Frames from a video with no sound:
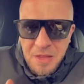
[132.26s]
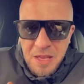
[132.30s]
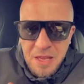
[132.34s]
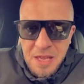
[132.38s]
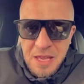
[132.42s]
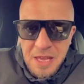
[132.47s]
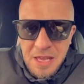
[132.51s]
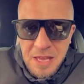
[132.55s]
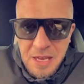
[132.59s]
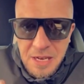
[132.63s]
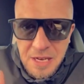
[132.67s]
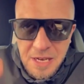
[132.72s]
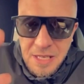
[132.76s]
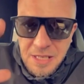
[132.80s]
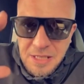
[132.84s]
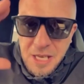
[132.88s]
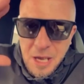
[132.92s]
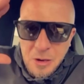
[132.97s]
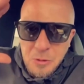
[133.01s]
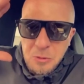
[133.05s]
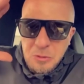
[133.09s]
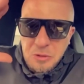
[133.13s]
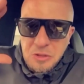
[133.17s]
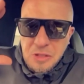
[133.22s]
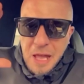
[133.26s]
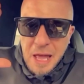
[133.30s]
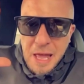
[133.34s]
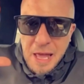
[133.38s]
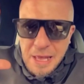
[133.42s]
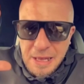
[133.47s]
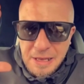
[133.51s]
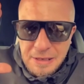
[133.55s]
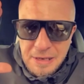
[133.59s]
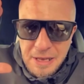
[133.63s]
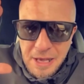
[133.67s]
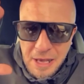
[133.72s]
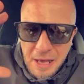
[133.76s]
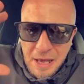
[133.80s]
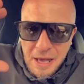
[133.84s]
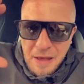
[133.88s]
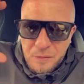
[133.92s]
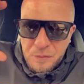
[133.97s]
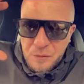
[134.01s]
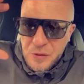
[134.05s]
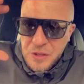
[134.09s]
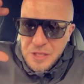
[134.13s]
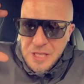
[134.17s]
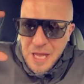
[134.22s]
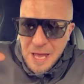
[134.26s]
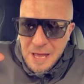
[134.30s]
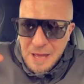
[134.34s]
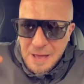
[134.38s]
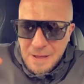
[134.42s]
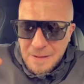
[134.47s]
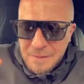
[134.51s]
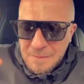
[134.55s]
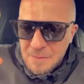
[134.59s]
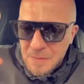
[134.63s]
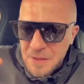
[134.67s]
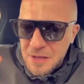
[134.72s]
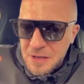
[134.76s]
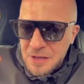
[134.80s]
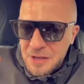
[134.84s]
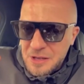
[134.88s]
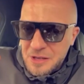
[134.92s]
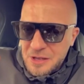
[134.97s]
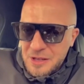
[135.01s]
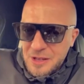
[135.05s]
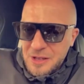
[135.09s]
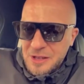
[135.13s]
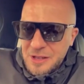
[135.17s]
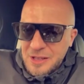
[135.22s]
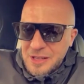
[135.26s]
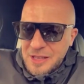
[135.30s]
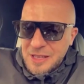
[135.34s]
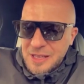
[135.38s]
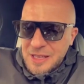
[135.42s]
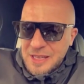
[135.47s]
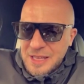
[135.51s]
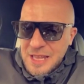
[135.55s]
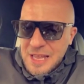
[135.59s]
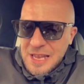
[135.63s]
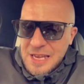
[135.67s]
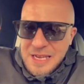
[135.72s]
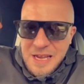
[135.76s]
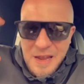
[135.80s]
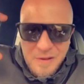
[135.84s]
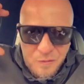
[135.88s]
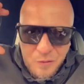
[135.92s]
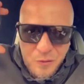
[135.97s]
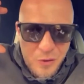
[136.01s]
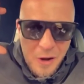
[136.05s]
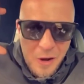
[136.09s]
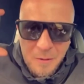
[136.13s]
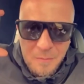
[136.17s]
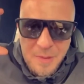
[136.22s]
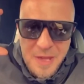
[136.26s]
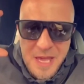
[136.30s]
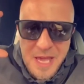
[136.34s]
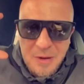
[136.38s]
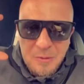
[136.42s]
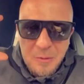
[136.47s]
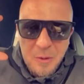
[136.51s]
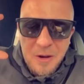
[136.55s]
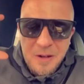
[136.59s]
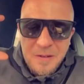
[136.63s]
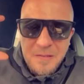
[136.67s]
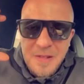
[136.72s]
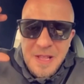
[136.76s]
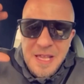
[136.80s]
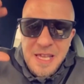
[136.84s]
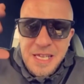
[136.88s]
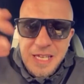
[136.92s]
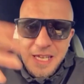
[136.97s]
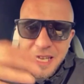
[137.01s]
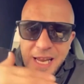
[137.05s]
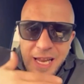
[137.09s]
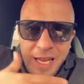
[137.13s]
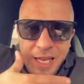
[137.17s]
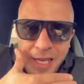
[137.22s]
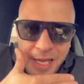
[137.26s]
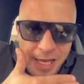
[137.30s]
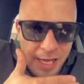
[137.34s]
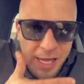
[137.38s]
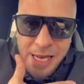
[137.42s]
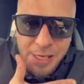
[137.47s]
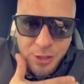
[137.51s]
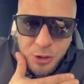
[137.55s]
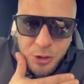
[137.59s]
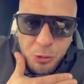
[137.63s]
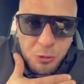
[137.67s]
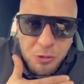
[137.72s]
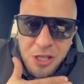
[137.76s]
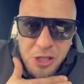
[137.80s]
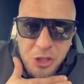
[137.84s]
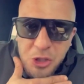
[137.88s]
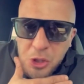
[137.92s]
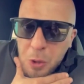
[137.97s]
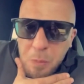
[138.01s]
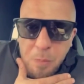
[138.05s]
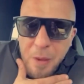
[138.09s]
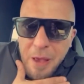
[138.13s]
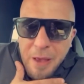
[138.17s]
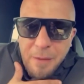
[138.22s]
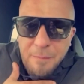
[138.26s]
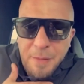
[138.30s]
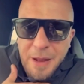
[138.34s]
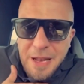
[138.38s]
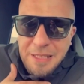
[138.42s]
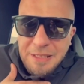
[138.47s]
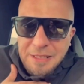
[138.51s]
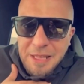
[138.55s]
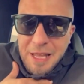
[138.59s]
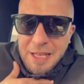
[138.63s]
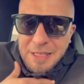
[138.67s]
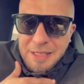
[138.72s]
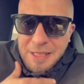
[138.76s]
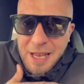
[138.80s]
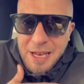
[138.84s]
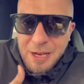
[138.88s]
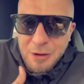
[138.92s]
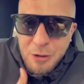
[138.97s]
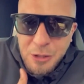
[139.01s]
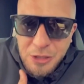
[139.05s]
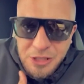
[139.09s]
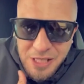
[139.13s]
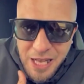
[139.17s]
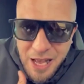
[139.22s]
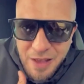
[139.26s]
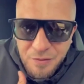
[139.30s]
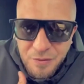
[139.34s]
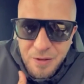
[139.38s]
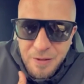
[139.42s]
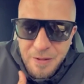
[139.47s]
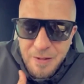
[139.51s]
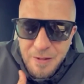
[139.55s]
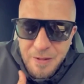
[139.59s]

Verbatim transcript: les caoutards, les rafidas euh, les flambis, quoi, elles ont des super belles têtes, elles le savent.